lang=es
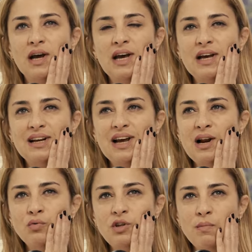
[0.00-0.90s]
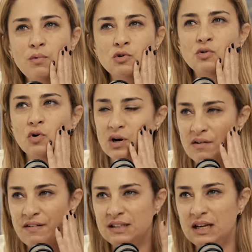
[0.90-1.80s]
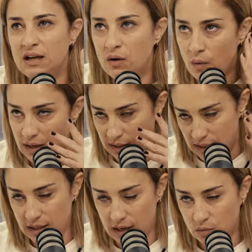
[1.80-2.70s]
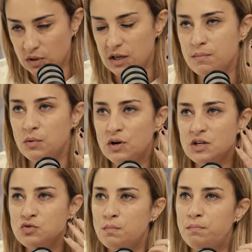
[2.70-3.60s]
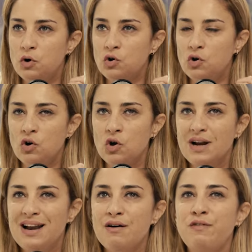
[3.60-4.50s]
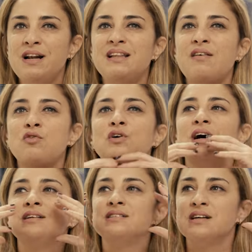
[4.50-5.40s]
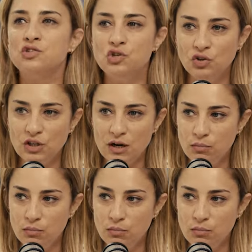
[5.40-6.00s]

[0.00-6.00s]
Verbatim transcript: el autismo o la falta de lenguaje en el autismo es un poco la falta de organización del